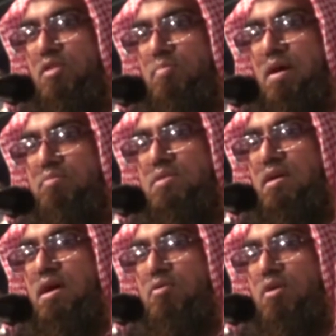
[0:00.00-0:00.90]
যদি ব্যবসা
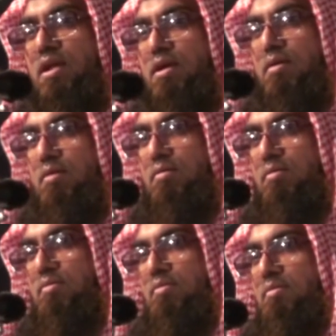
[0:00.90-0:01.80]
না করে
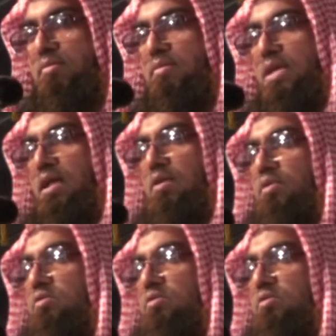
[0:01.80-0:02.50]
তাহলে উনি